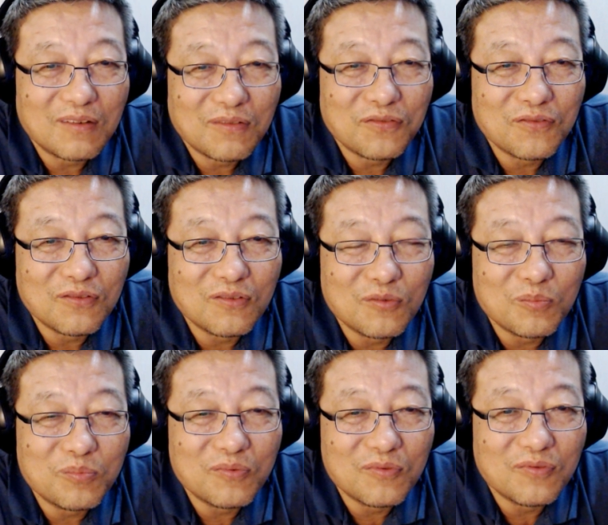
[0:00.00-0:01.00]
服务
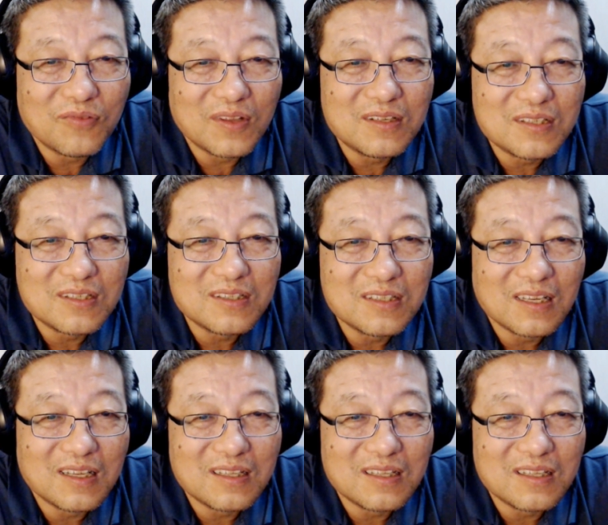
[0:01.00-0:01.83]
不分时间，